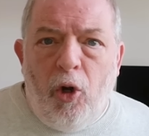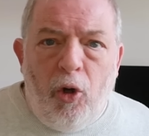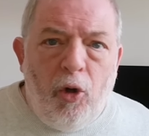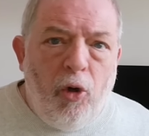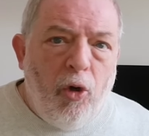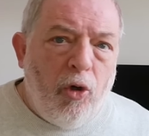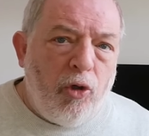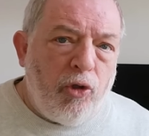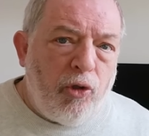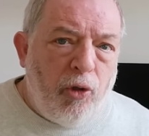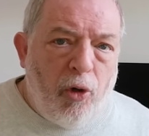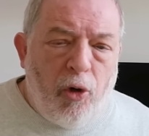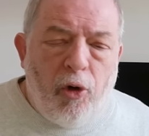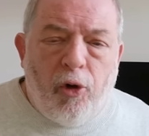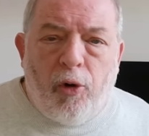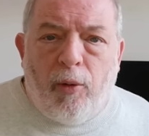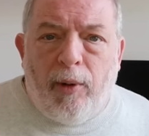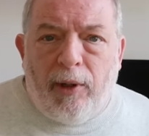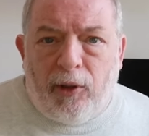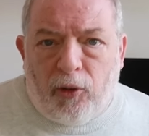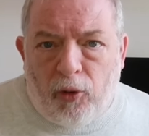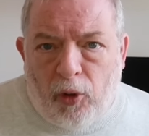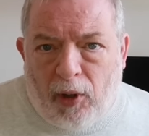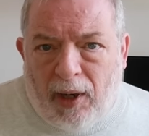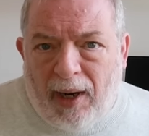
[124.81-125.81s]
Los
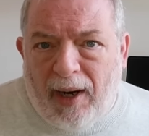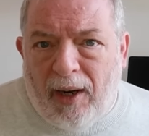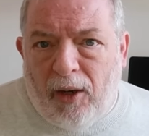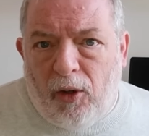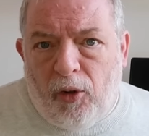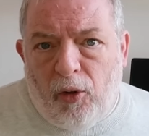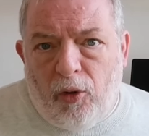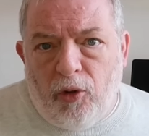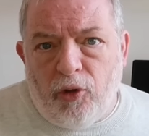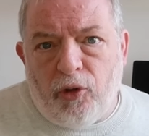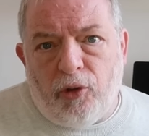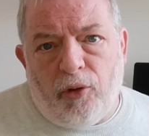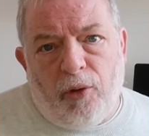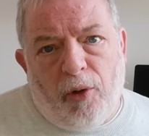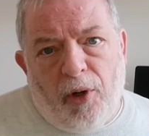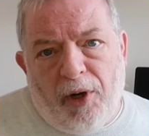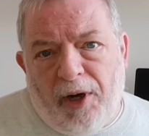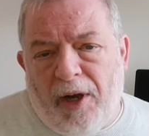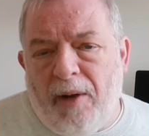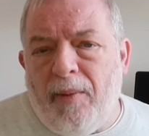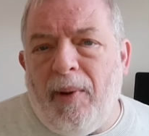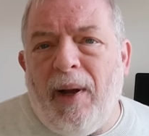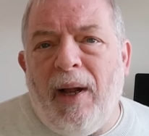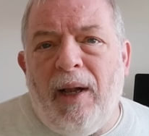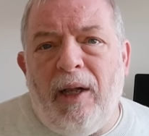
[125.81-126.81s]
Roberto Carlos,
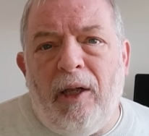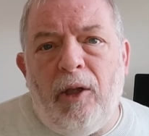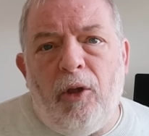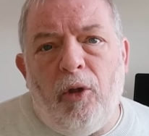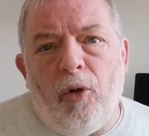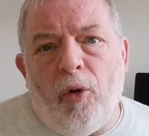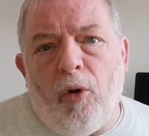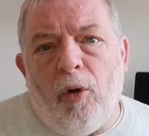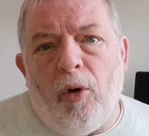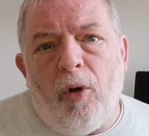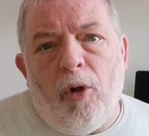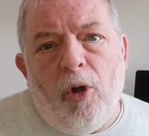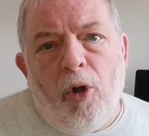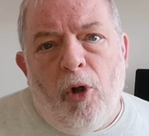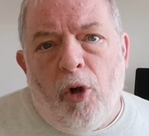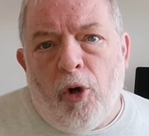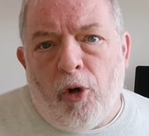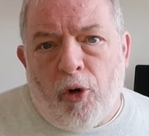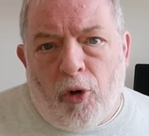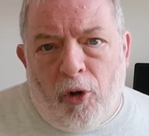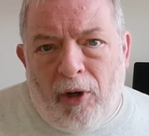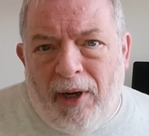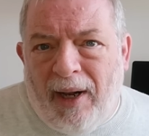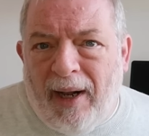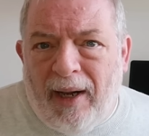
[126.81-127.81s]
Rivaldo,
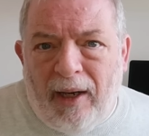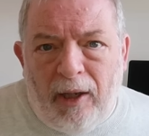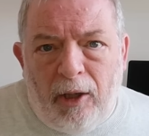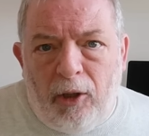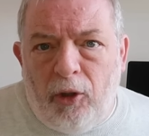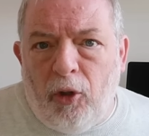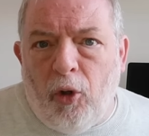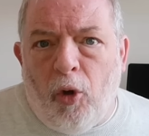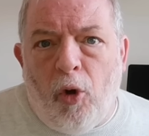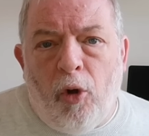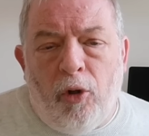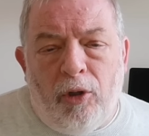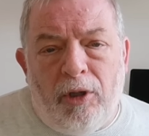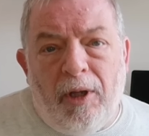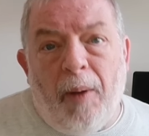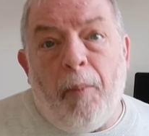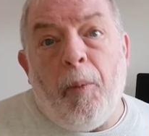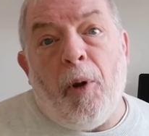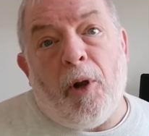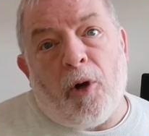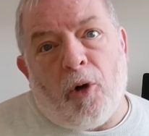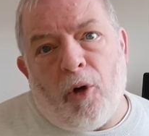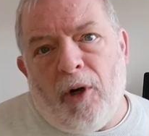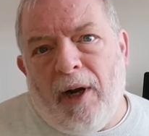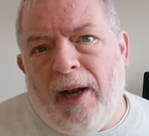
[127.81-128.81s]
Ronaldo,
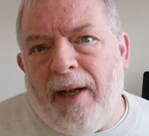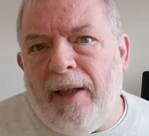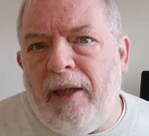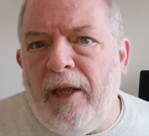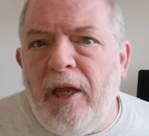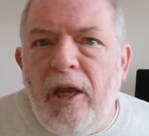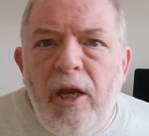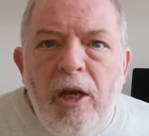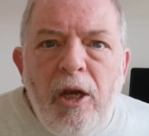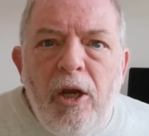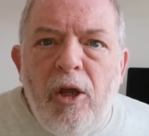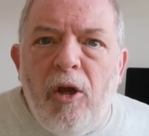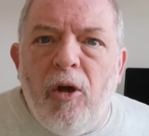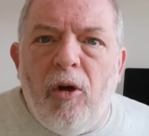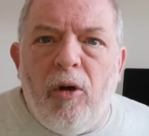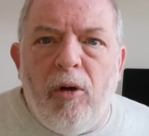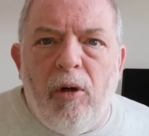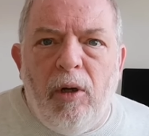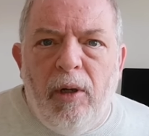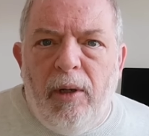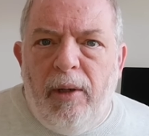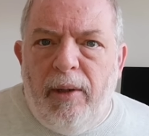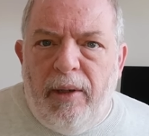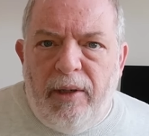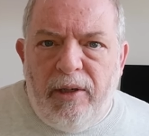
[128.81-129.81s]
después
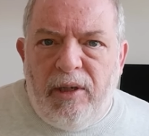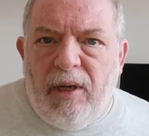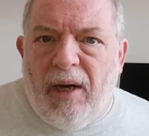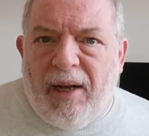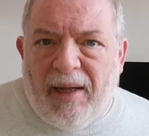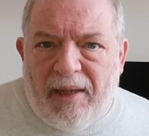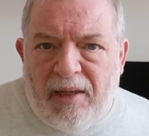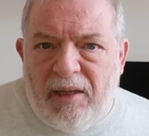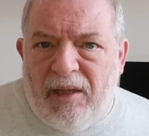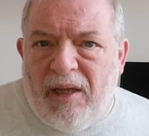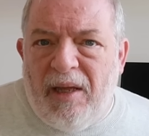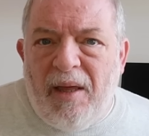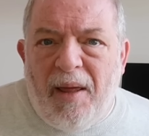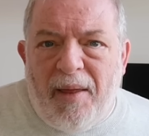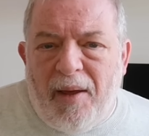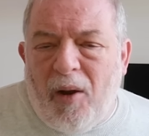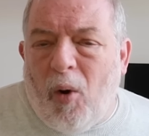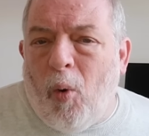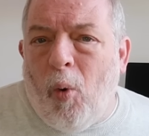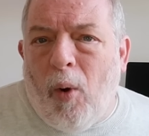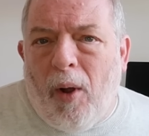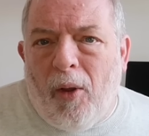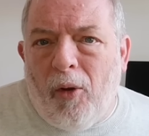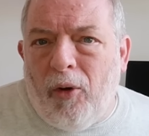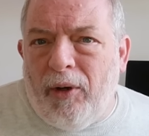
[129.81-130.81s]
Ronaldinho, es decir, cantidad de
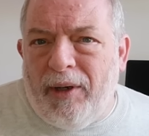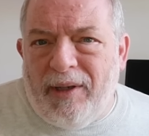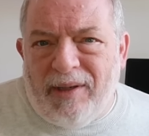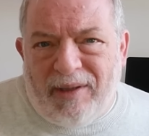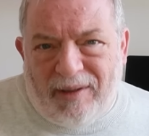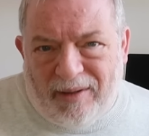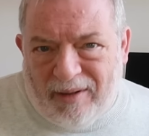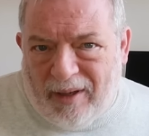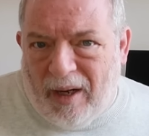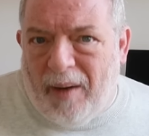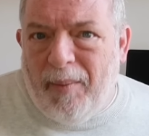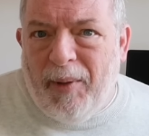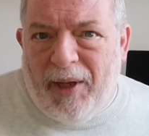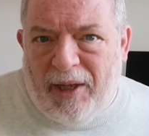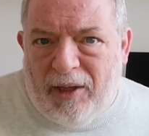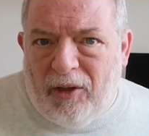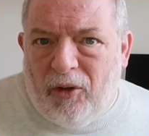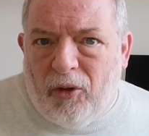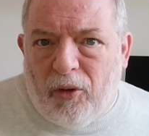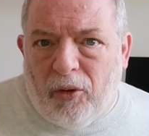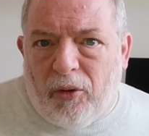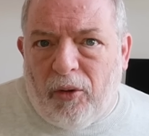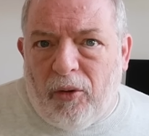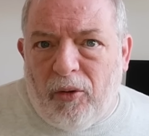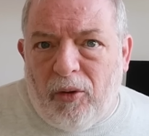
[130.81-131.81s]
jugadores
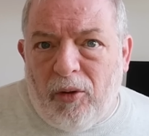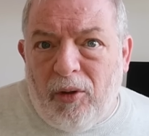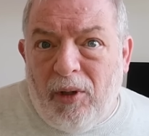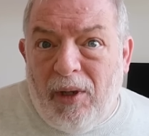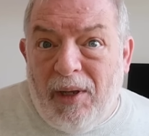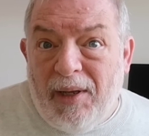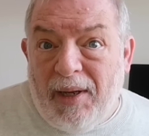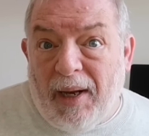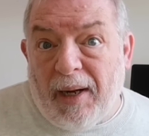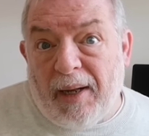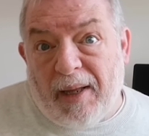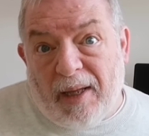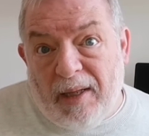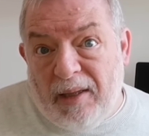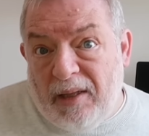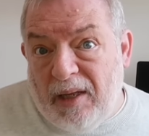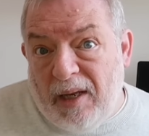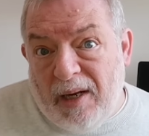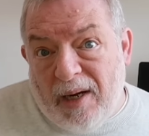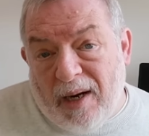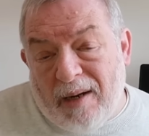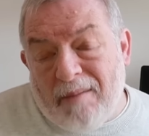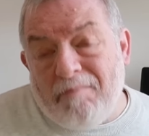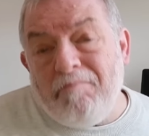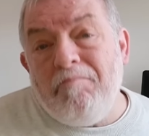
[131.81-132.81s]
tremendos, ¿no? Que
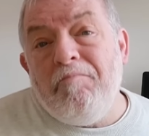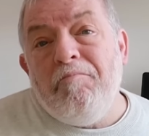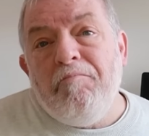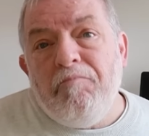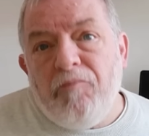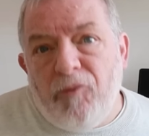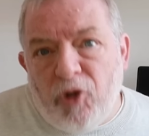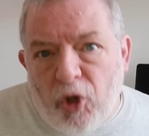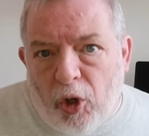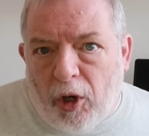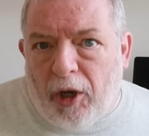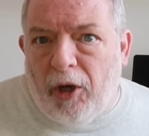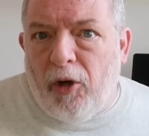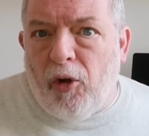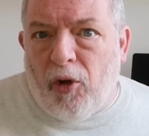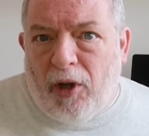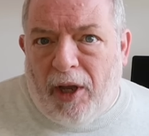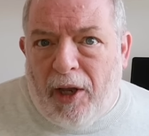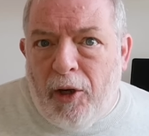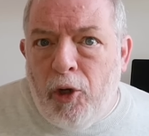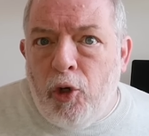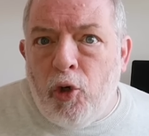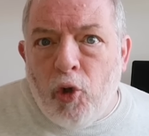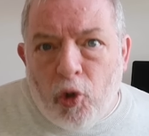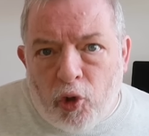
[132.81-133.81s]
Argentina yo creo
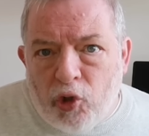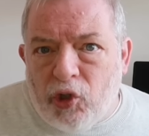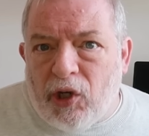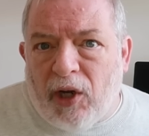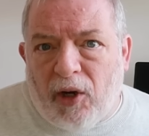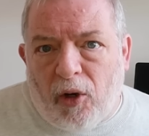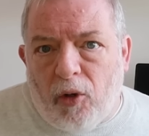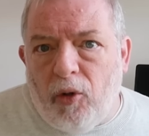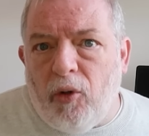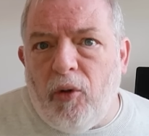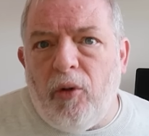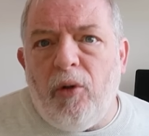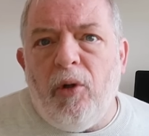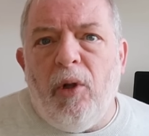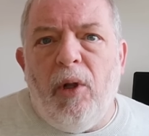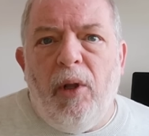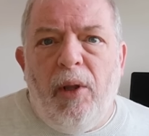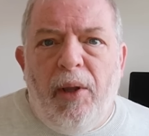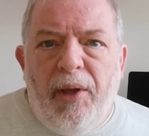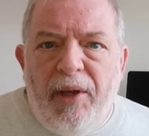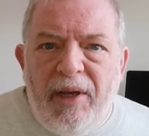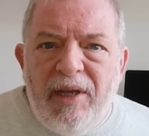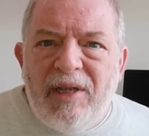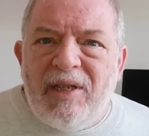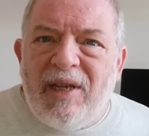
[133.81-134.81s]
que no sacó
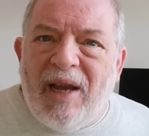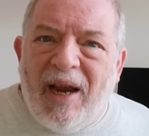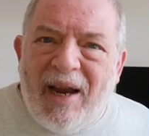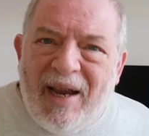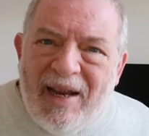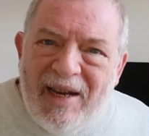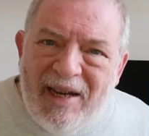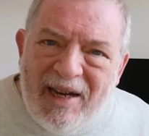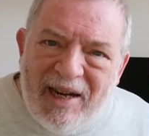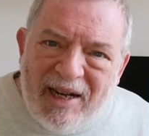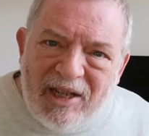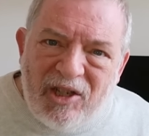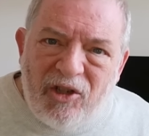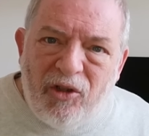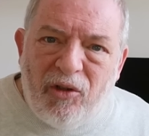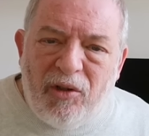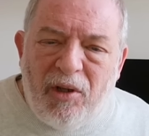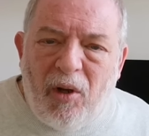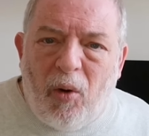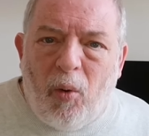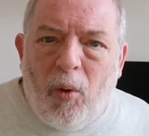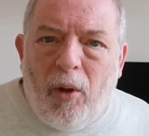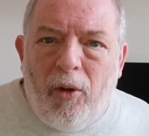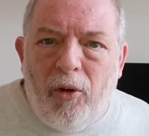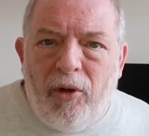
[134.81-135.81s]
esa generación
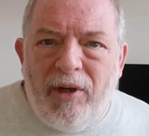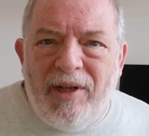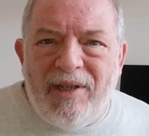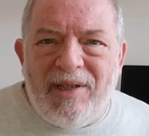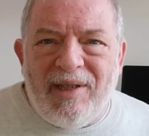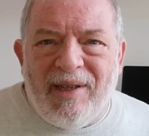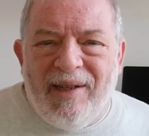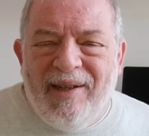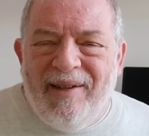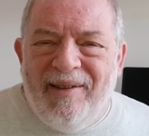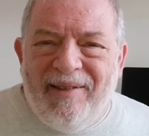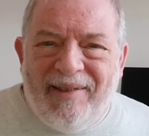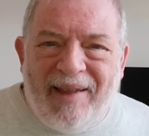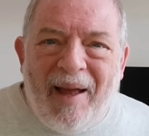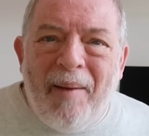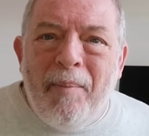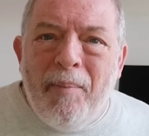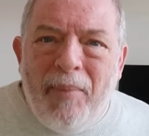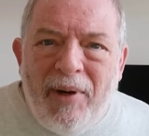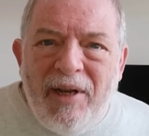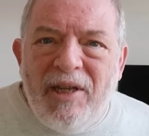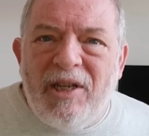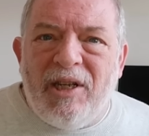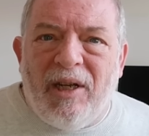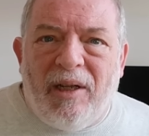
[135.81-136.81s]
de jugadores
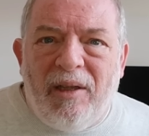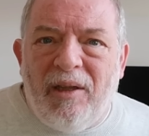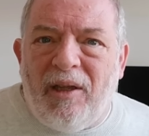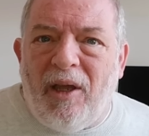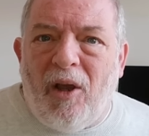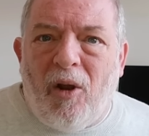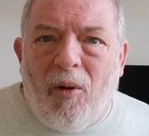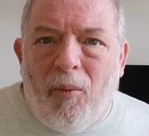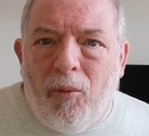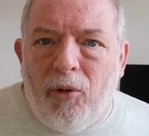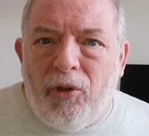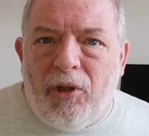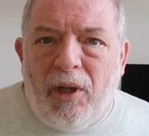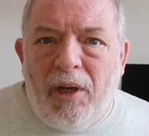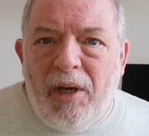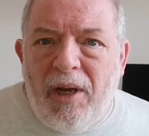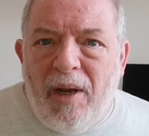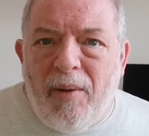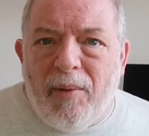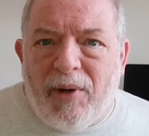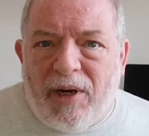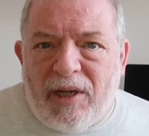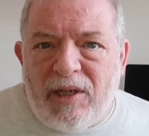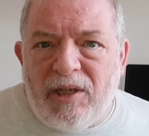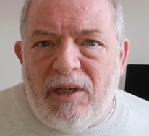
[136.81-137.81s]
tan brillantes como
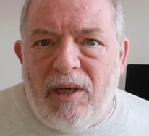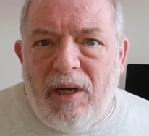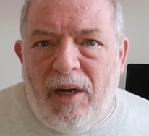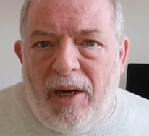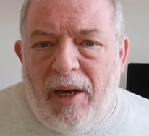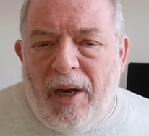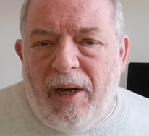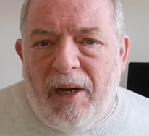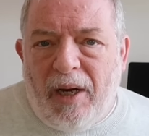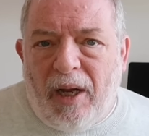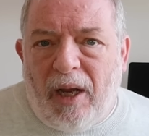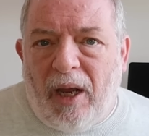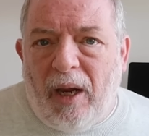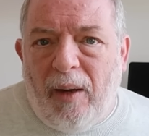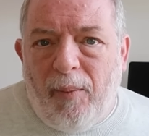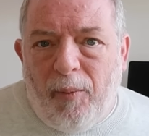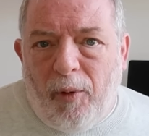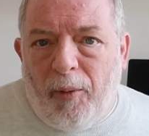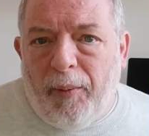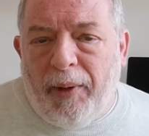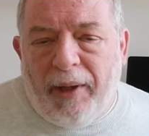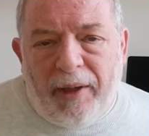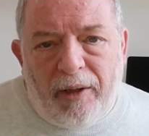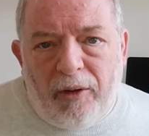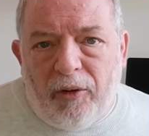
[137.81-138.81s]
tenía Brasil en aquel
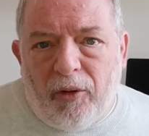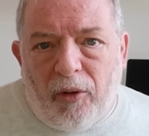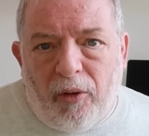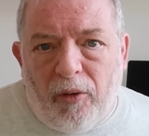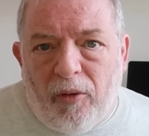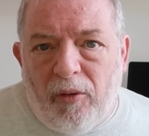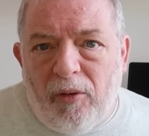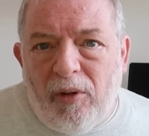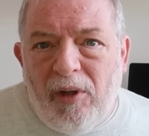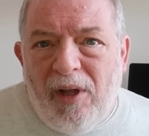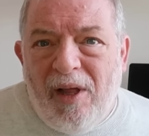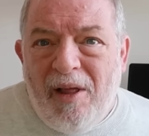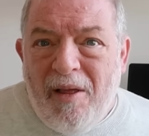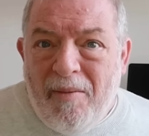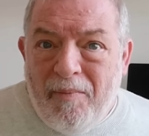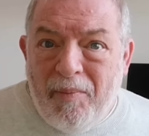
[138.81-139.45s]
momento. ¿no?